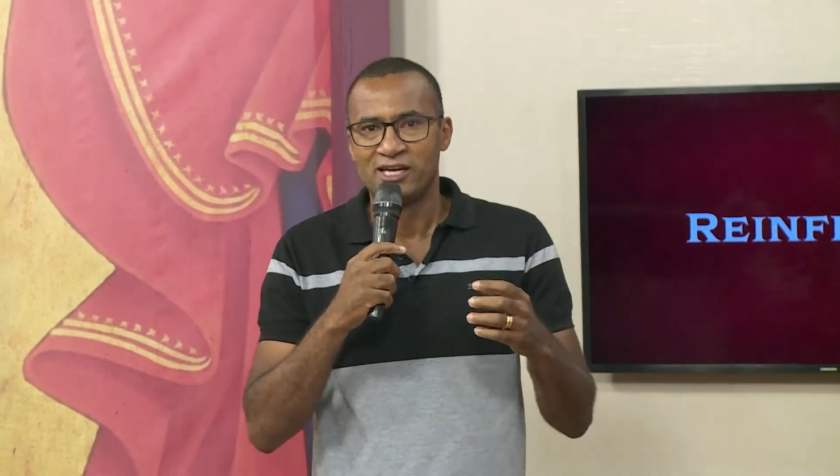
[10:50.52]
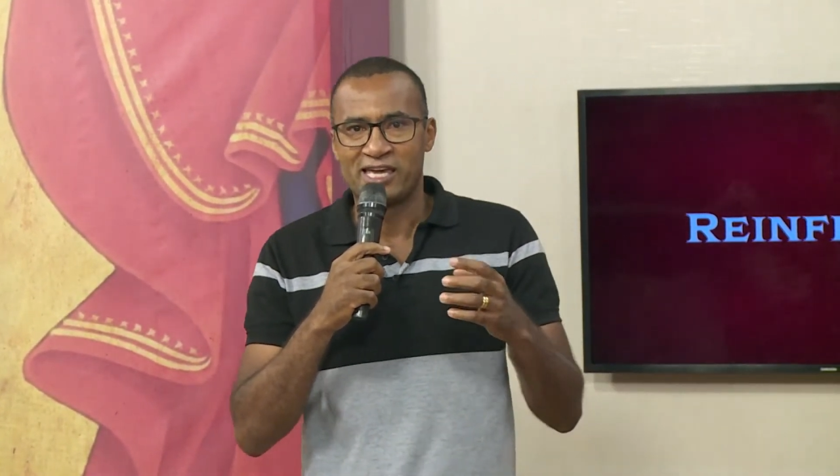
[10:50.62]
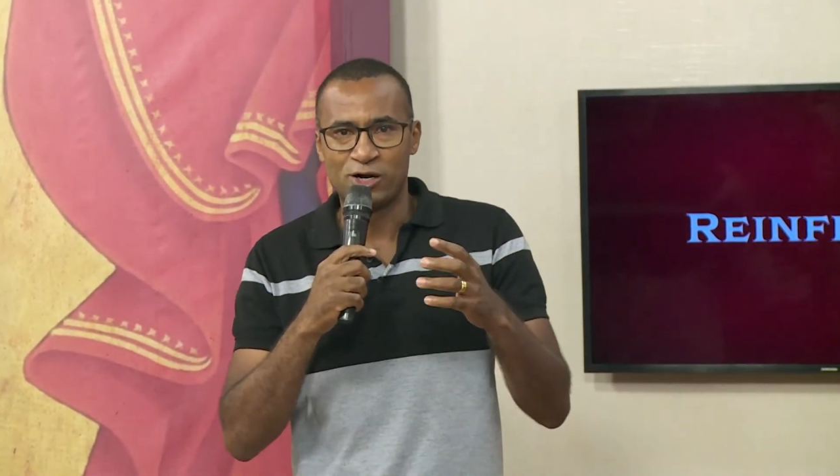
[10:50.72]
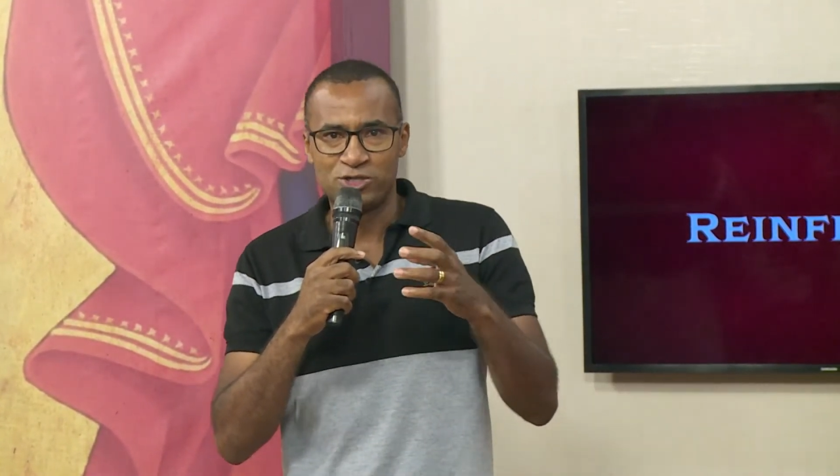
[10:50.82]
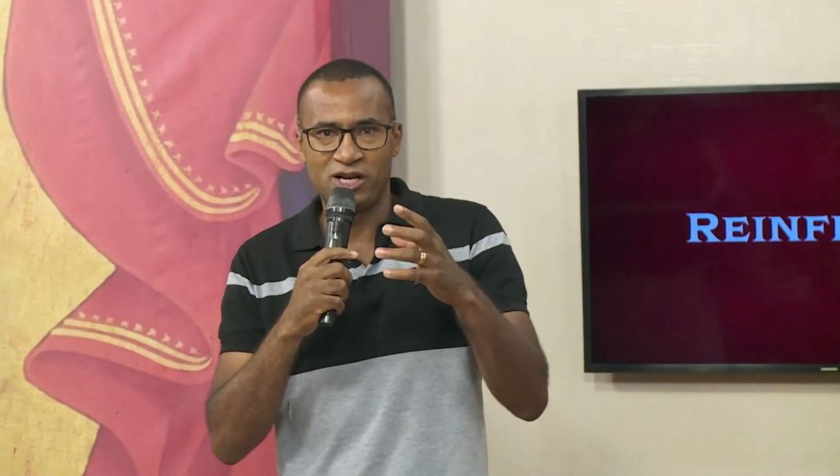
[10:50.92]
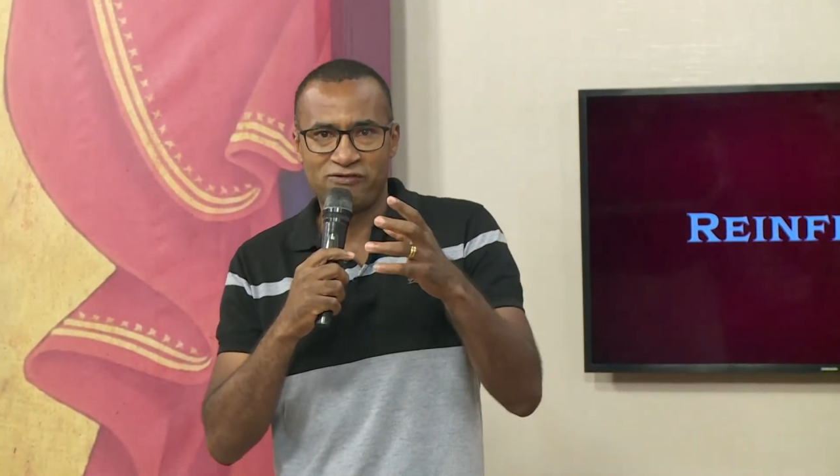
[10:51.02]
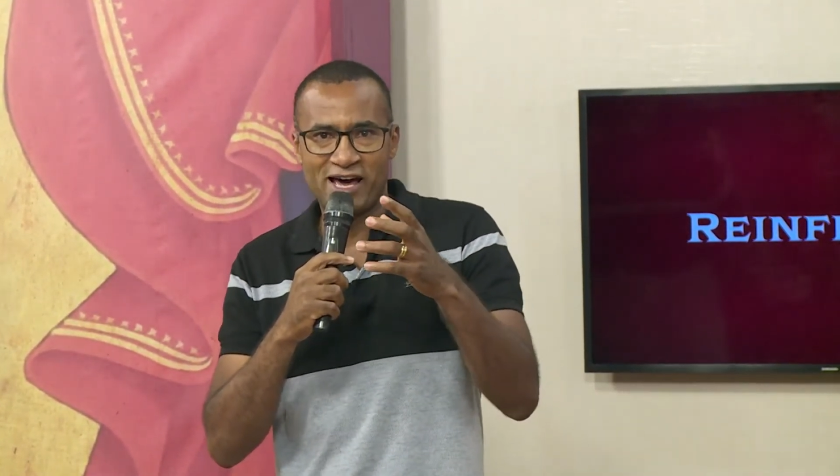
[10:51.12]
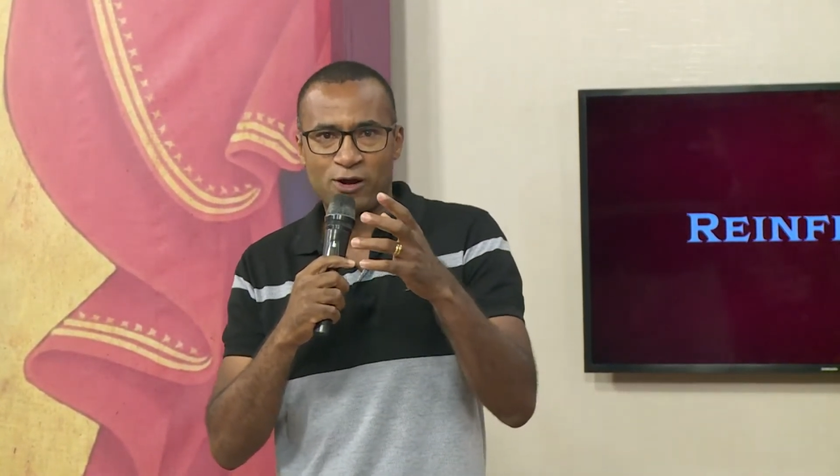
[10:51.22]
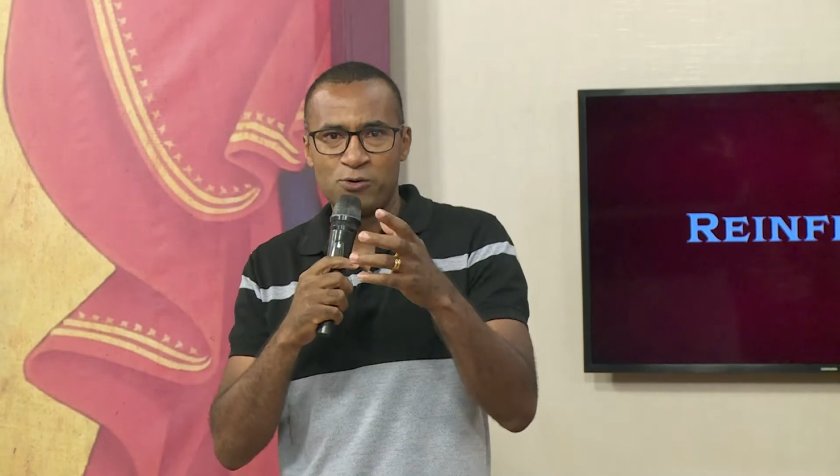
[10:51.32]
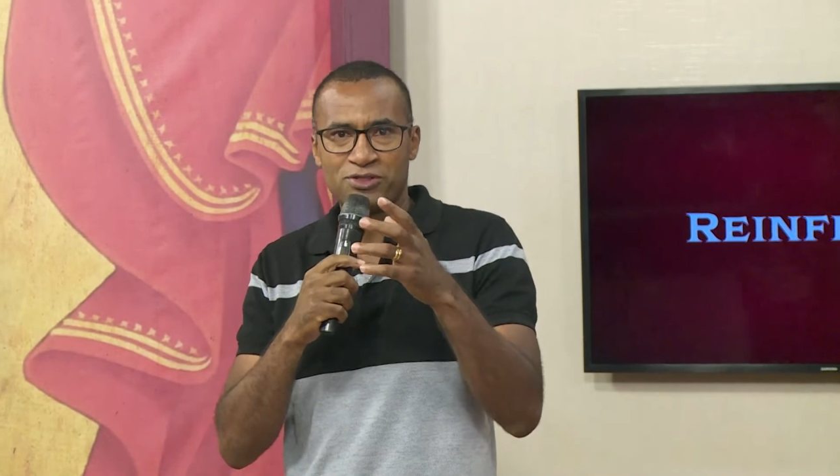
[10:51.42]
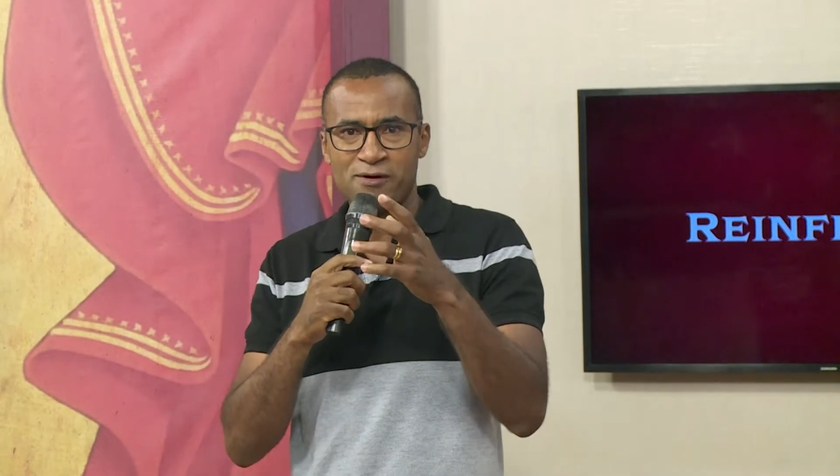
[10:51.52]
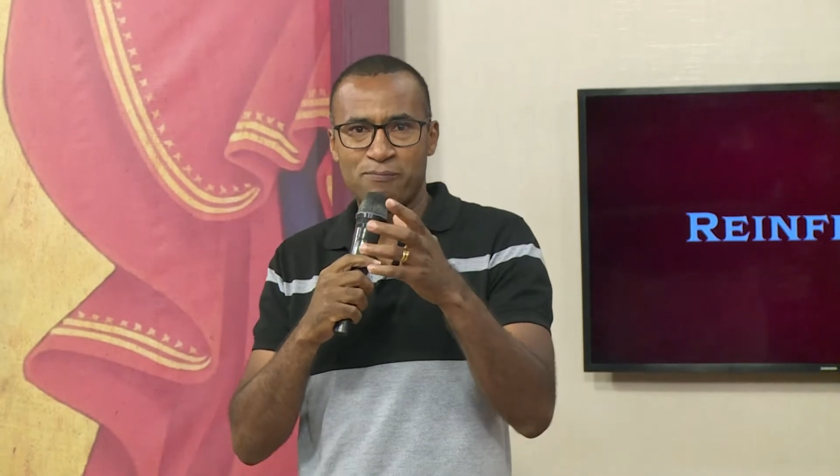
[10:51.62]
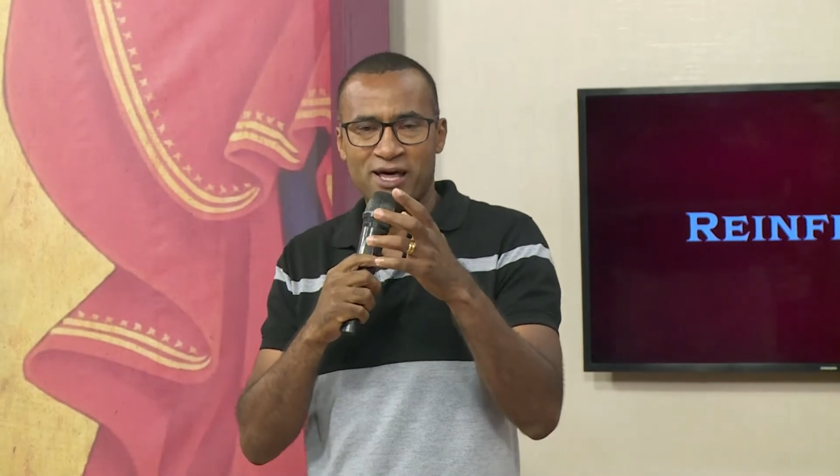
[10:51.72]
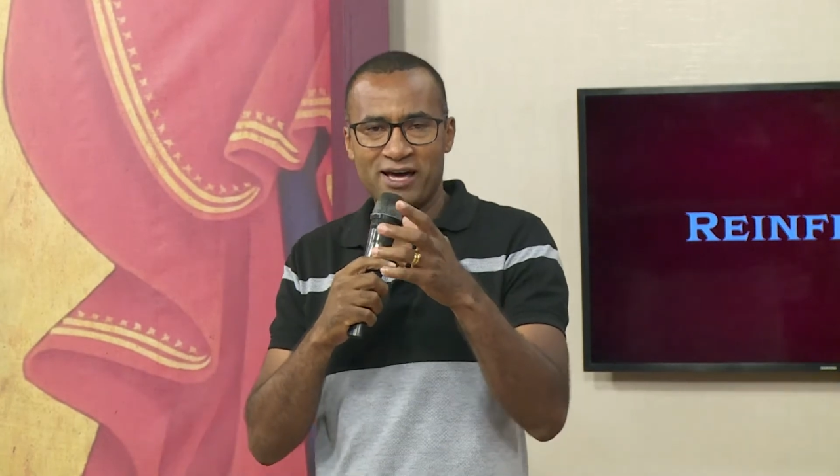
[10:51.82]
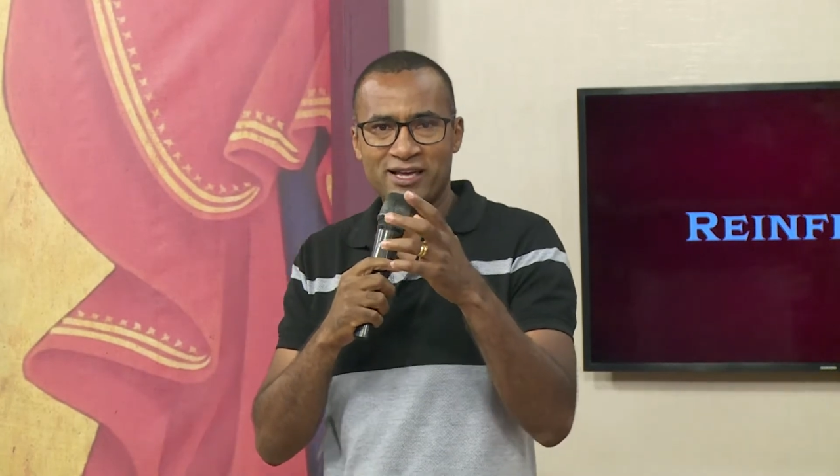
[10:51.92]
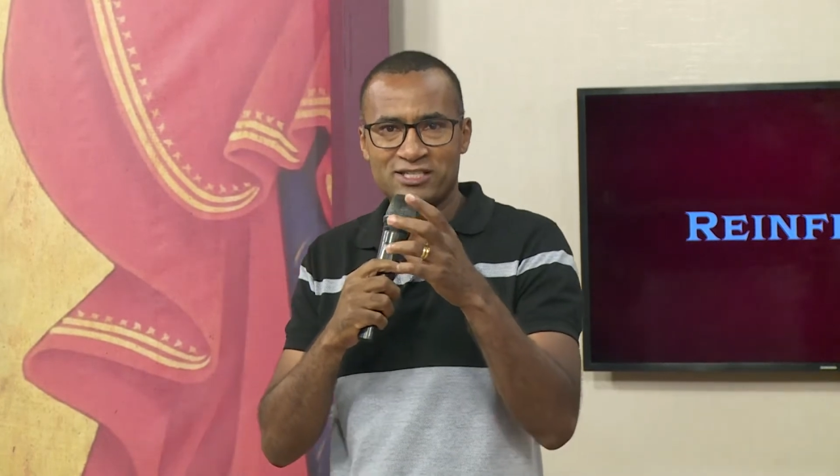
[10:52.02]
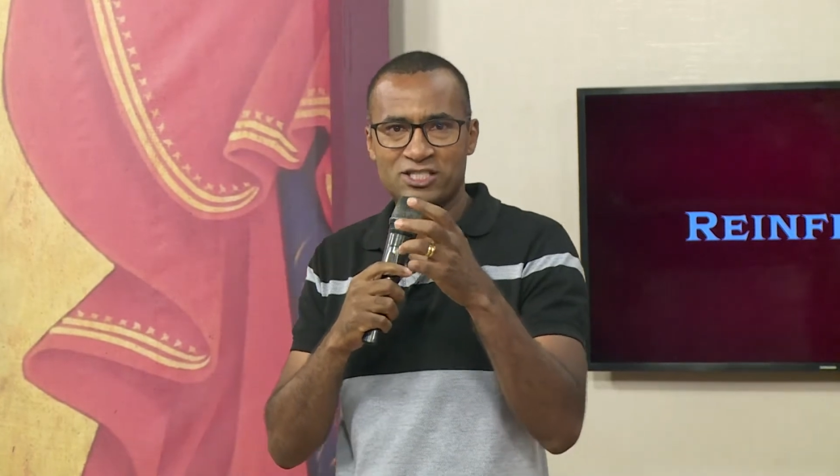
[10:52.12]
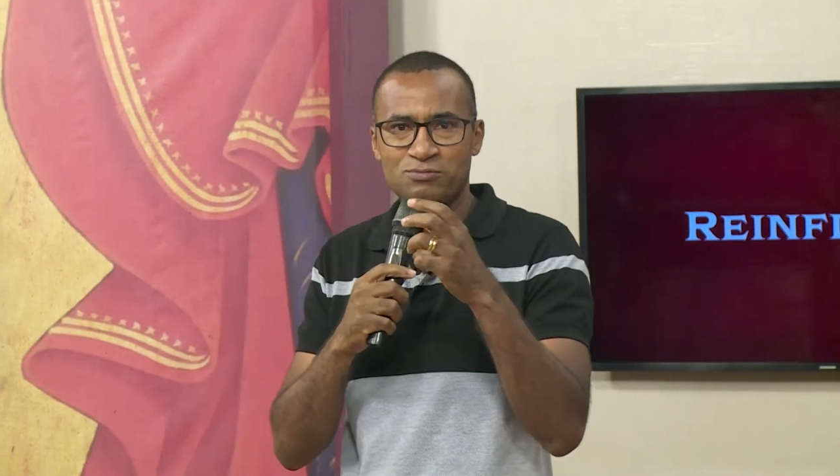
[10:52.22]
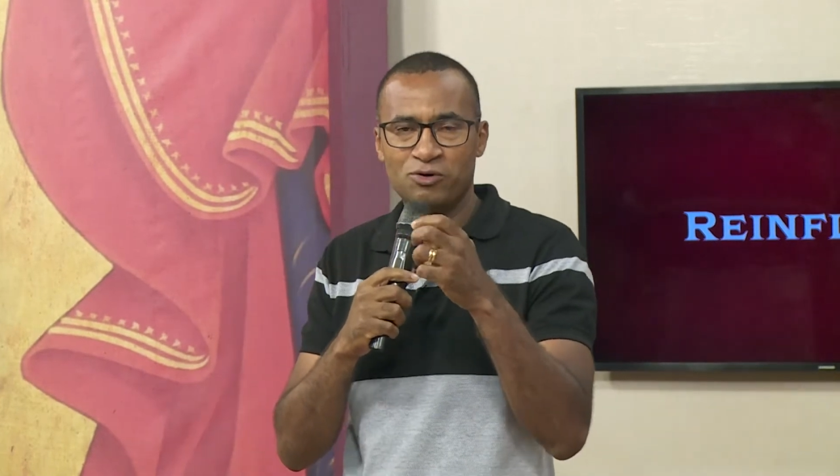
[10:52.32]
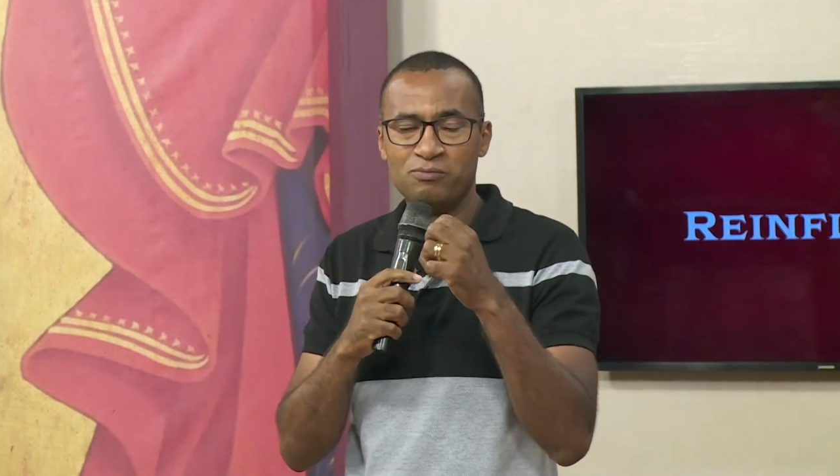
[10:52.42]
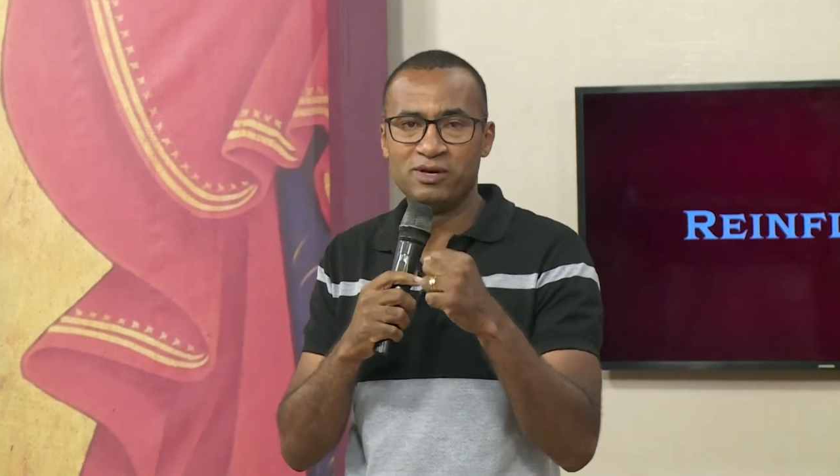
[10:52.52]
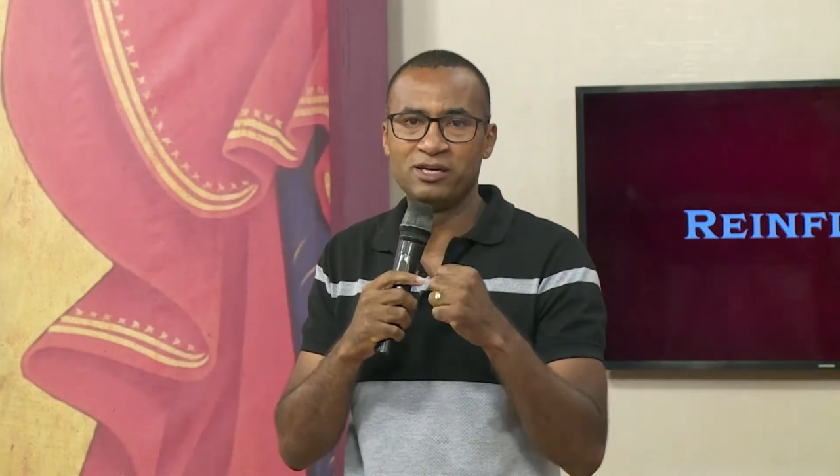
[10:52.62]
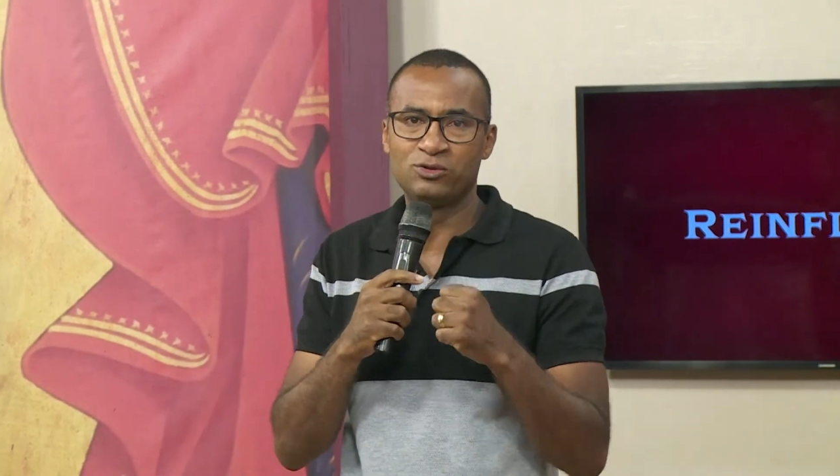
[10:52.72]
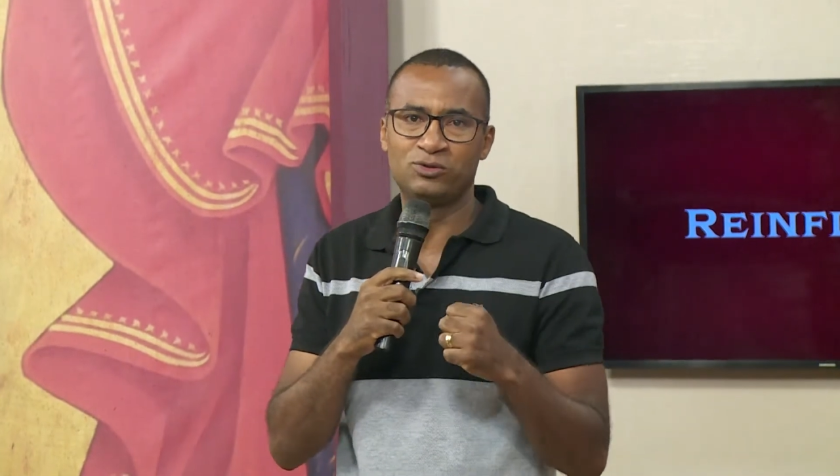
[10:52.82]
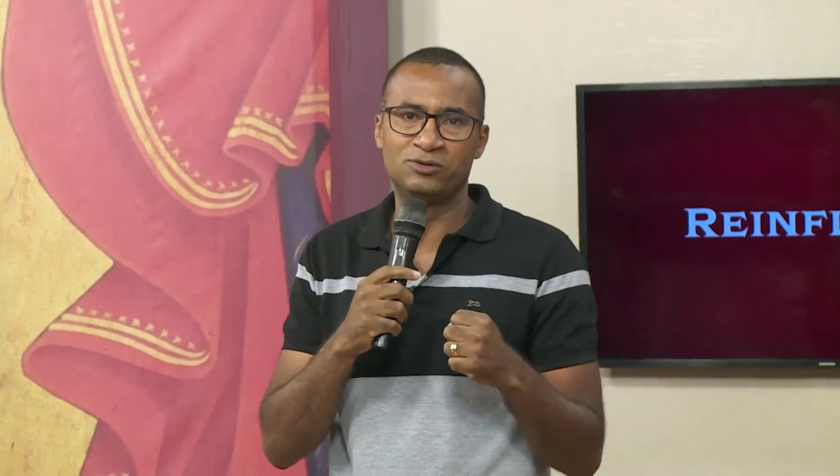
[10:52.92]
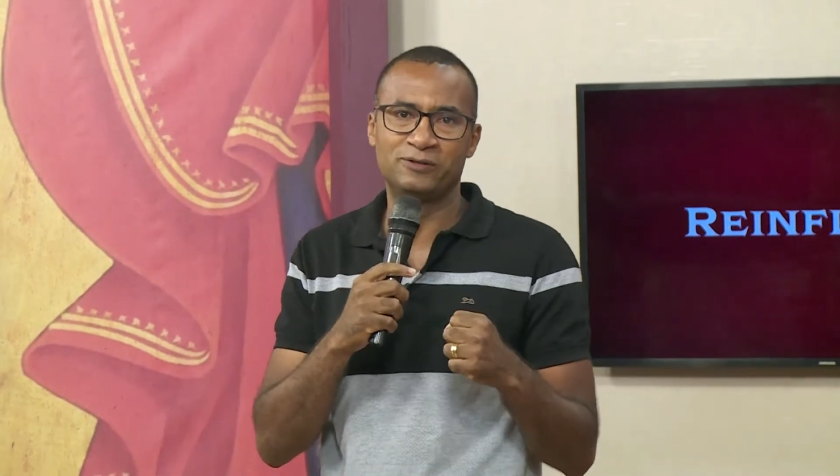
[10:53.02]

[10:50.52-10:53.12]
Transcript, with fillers: Quero te levar a contemplar este momento.